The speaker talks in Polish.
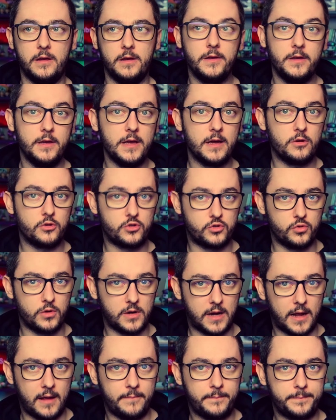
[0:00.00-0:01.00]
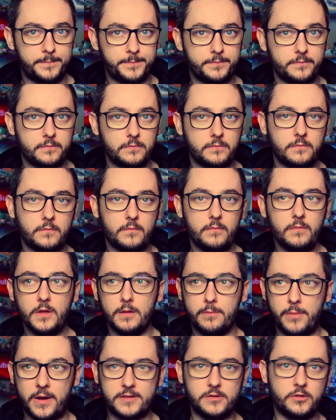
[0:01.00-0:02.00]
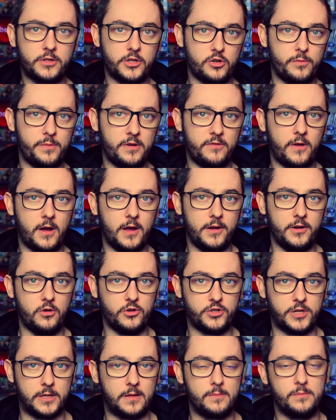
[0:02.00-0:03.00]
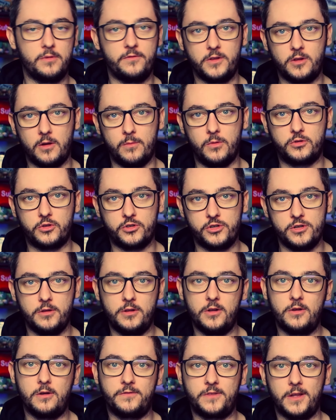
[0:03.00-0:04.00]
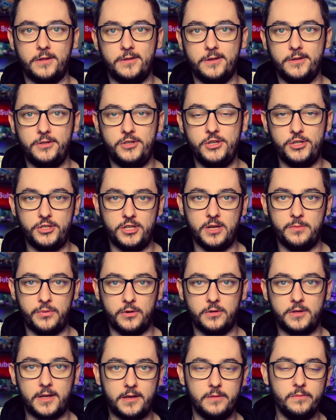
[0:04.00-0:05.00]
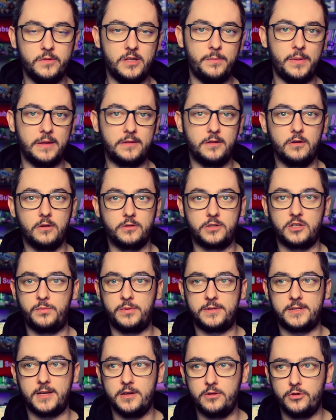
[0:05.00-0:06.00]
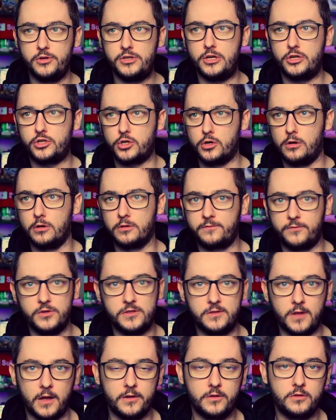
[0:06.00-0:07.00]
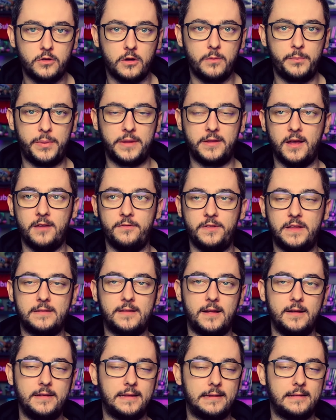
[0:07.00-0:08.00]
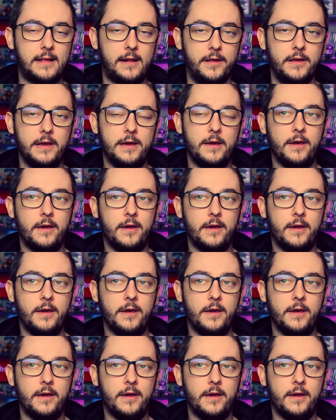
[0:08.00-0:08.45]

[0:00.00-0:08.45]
i jego córka bardzo też oberwała rykoszetem, bo wiadomo, to się nie tylko wtedy ciśnie po takim typie, tylko też po całej rodzinie, że o, twój stary to PDF i tak dalej, i tak dalej.